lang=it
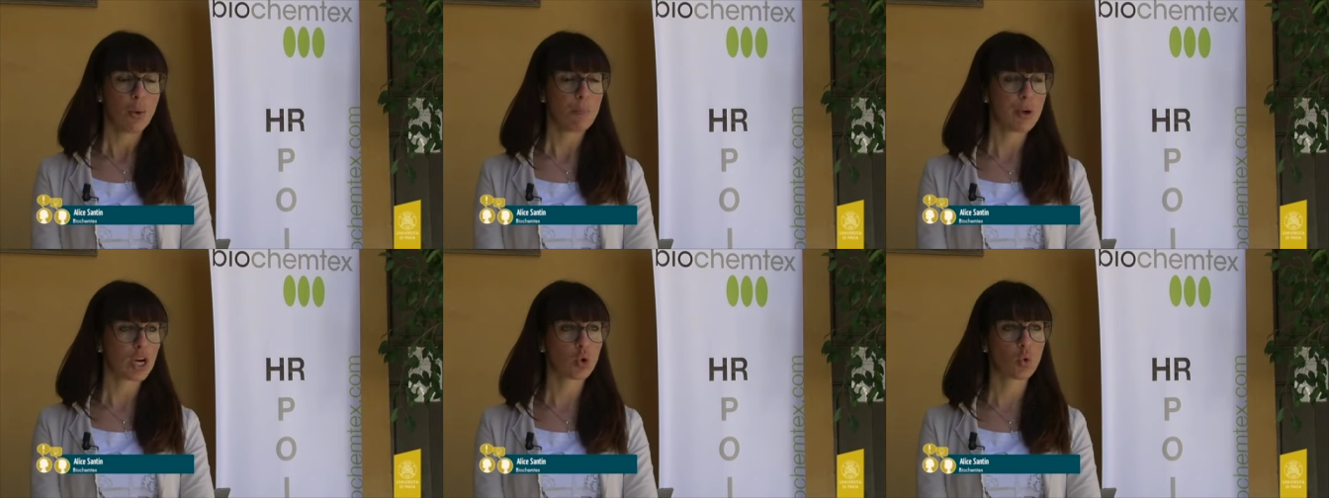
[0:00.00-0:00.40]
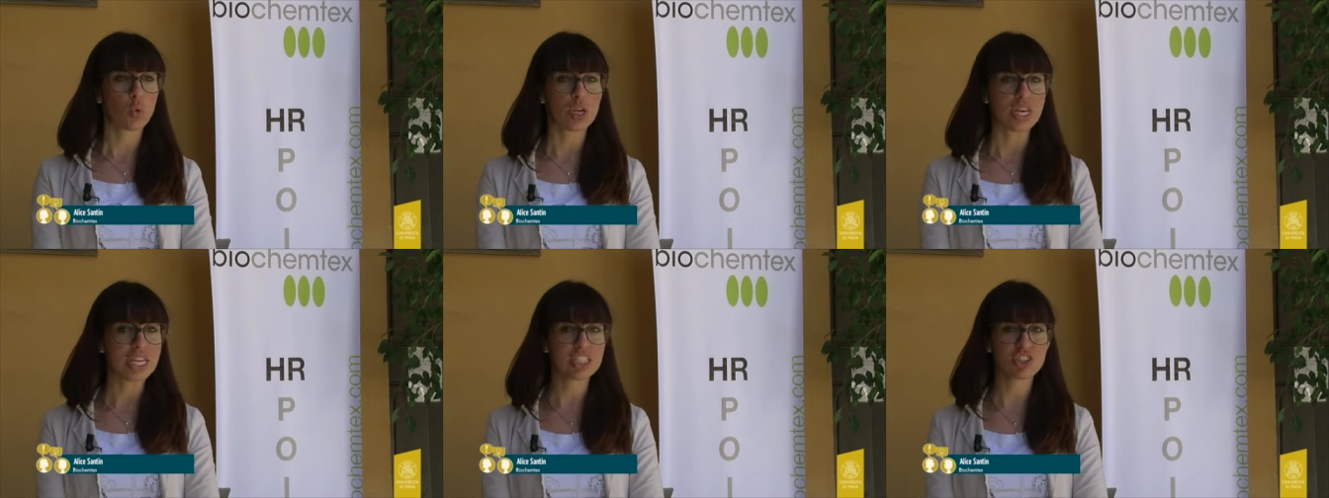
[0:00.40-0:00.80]
Per
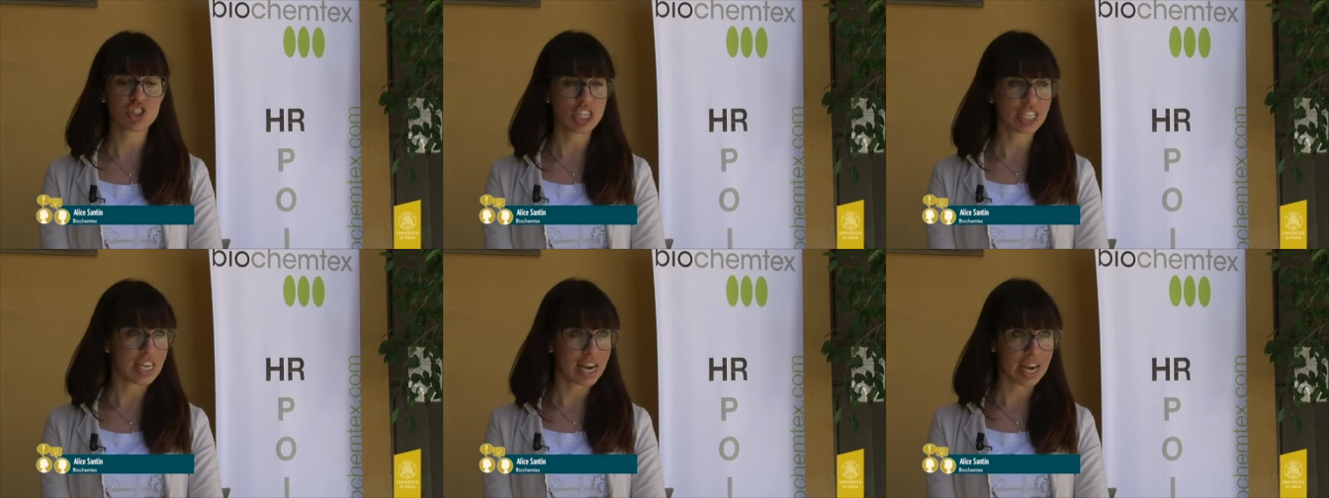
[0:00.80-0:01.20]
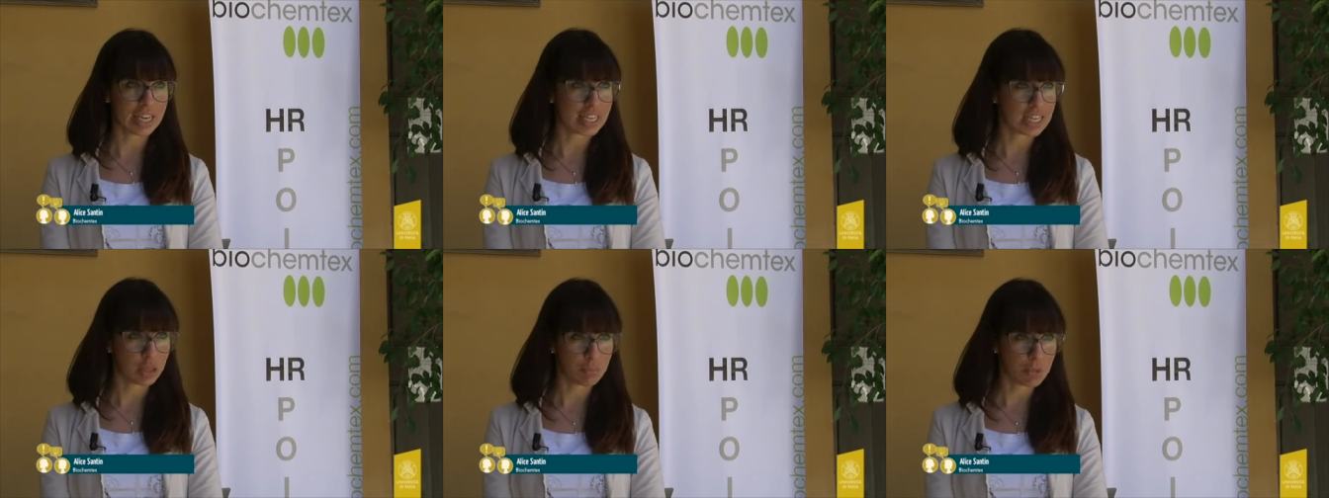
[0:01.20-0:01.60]
cui l'ingegnere
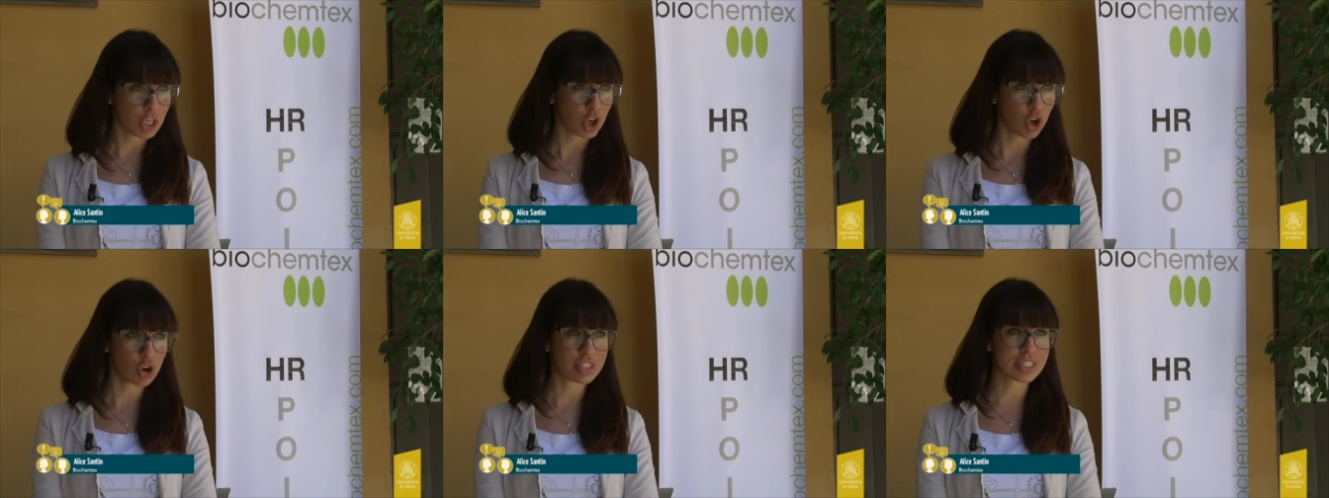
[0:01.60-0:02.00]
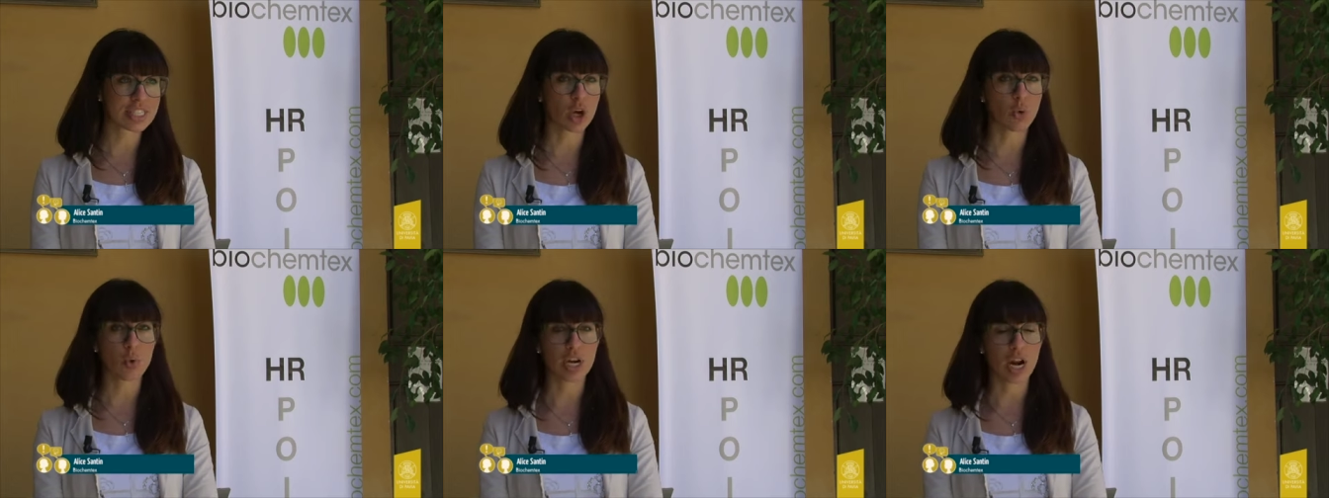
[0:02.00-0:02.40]
chimico
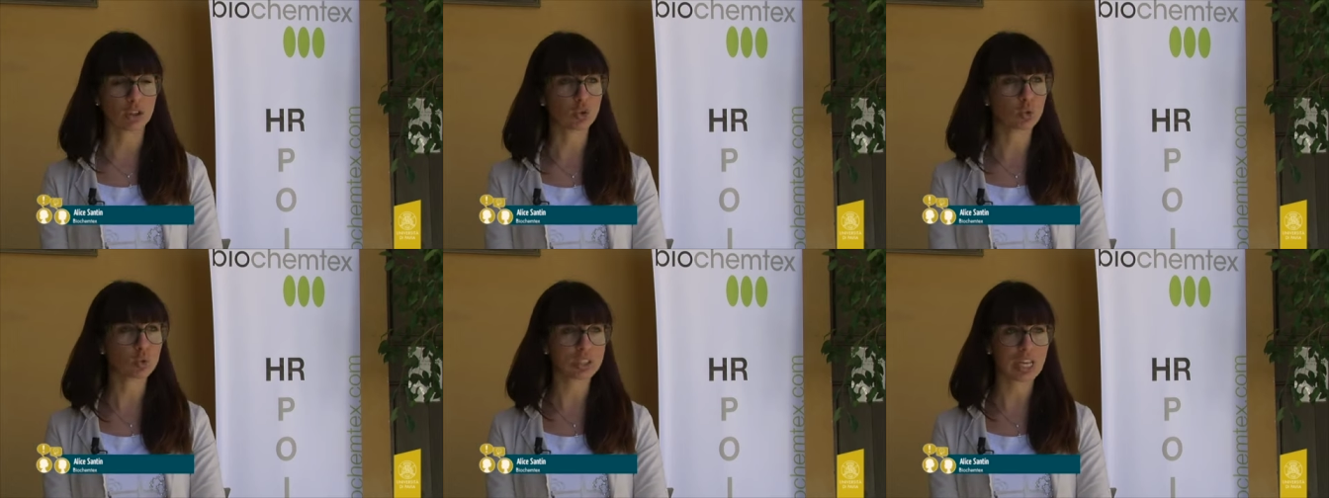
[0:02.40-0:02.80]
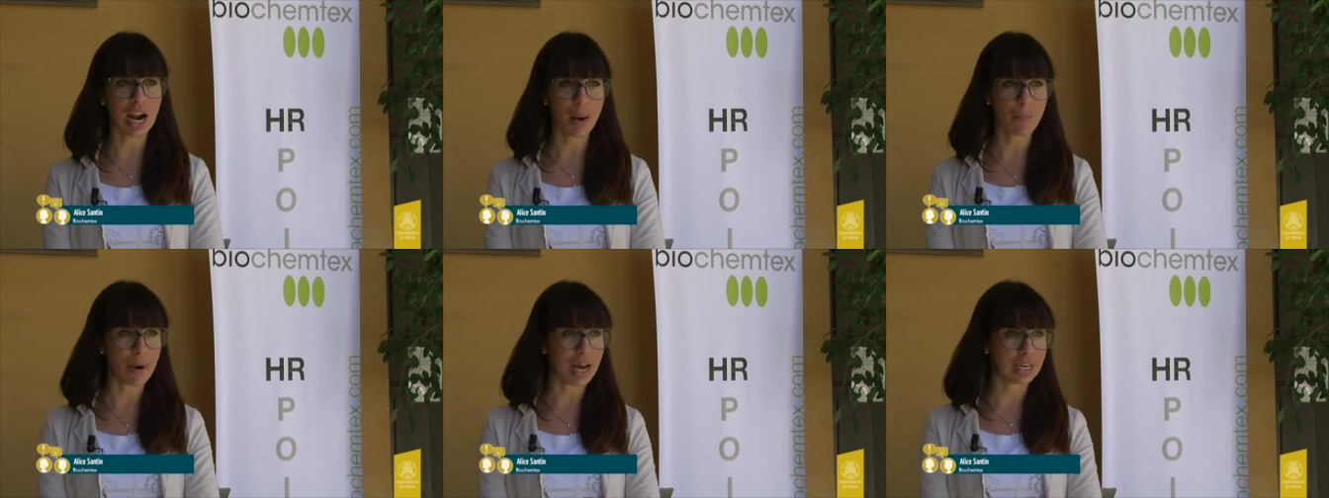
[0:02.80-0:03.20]
seguirà tutta
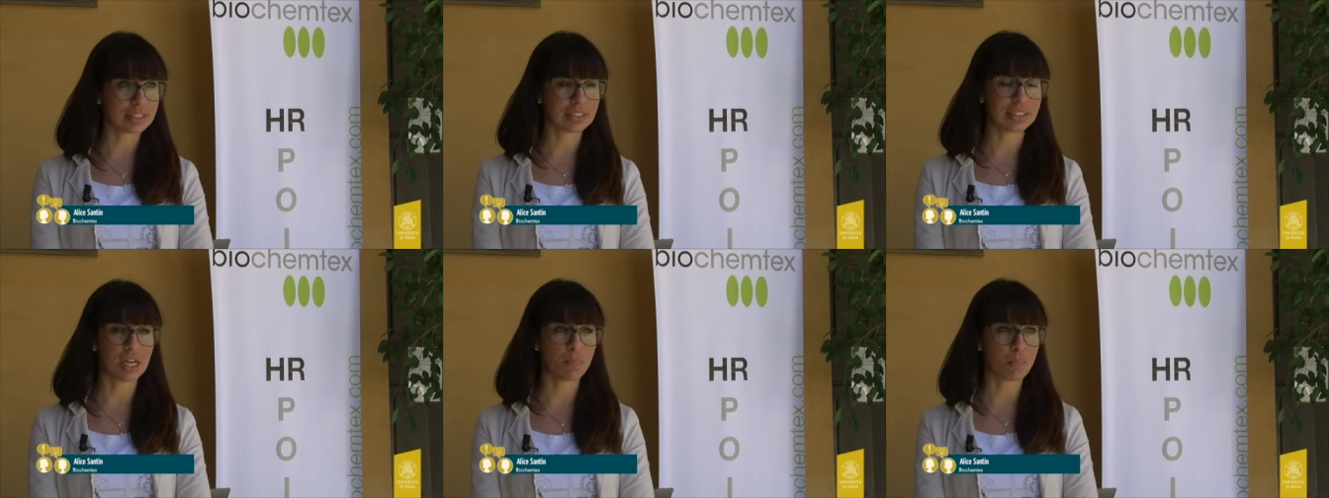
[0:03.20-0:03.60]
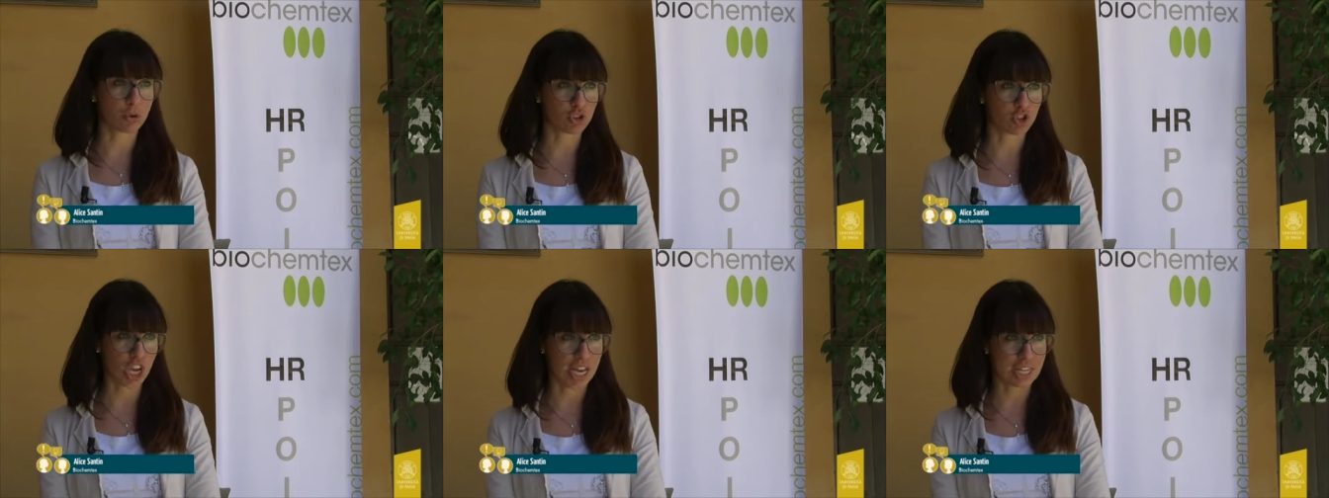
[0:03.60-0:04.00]
la parte del
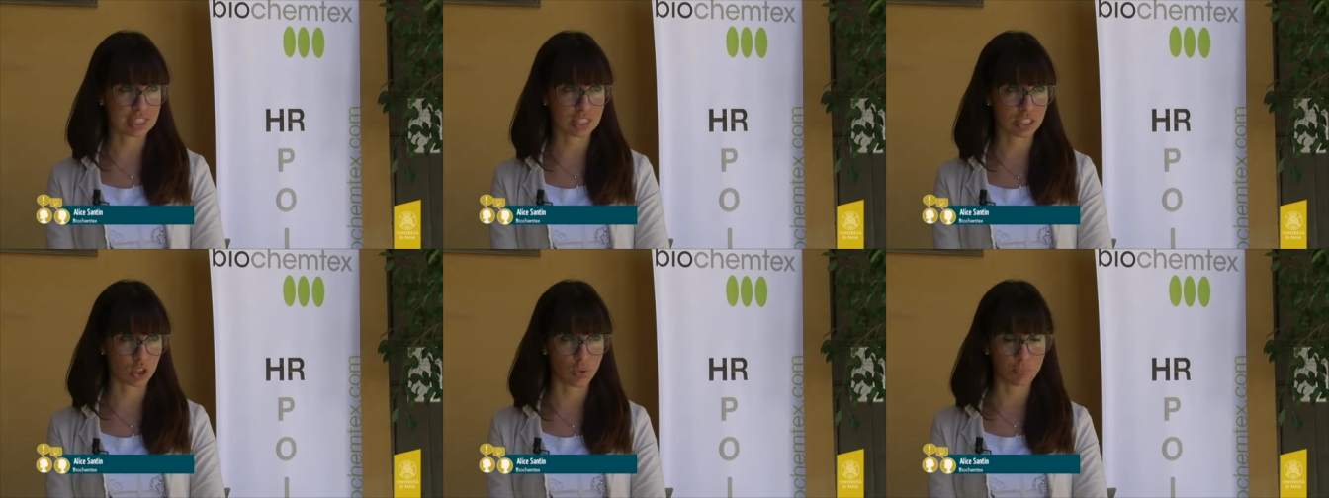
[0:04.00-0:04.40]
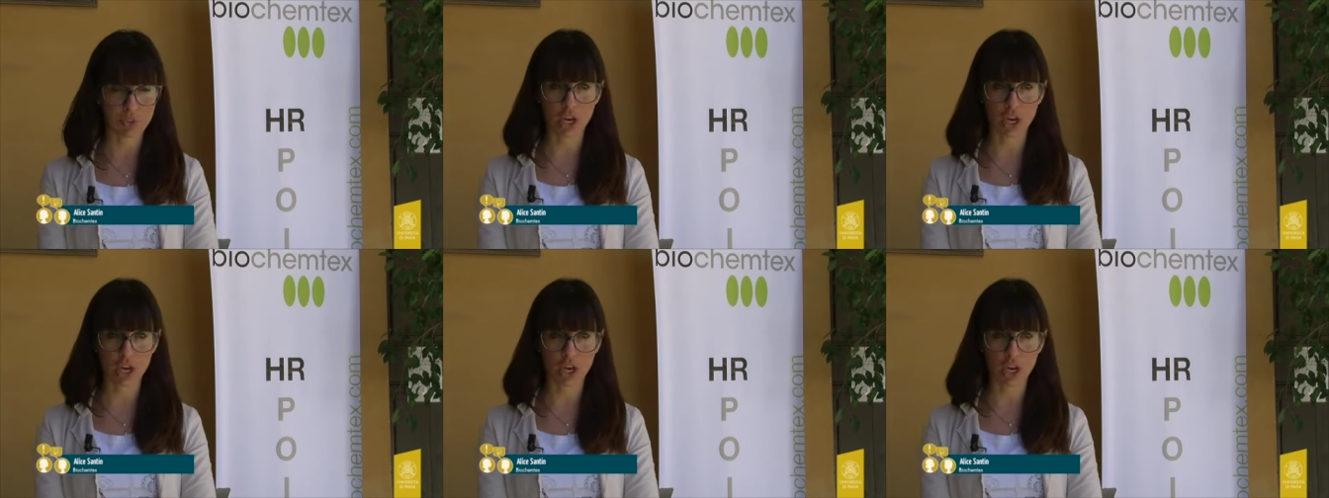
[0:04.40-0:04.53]
processo.